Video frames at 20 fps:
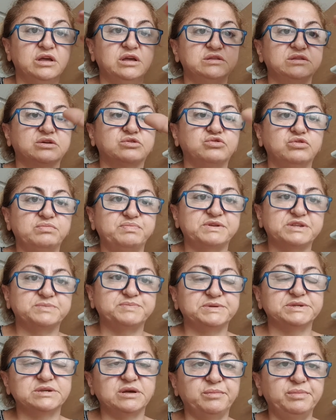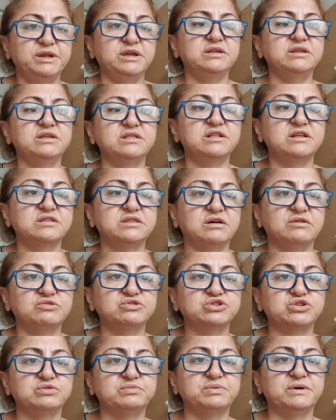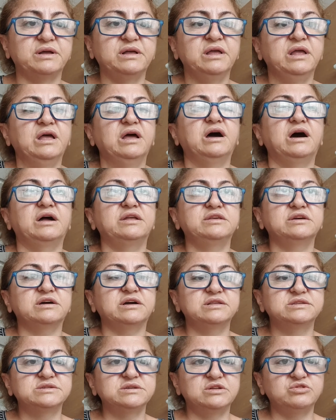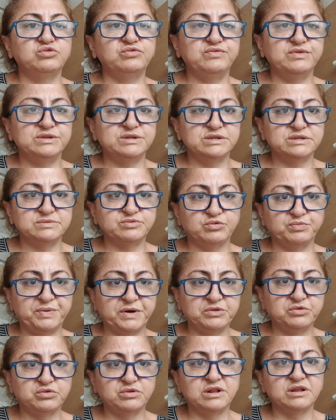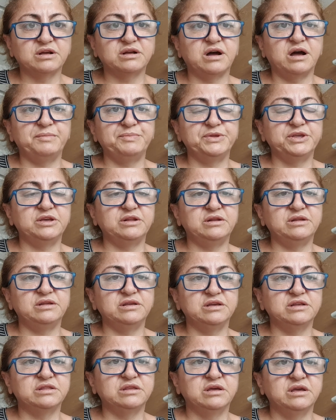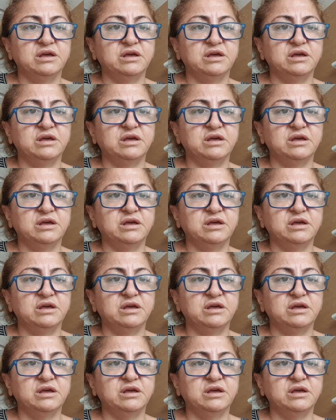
такое приспособление для того, чтобы они хотели увидеть, упадут ли камни или нет.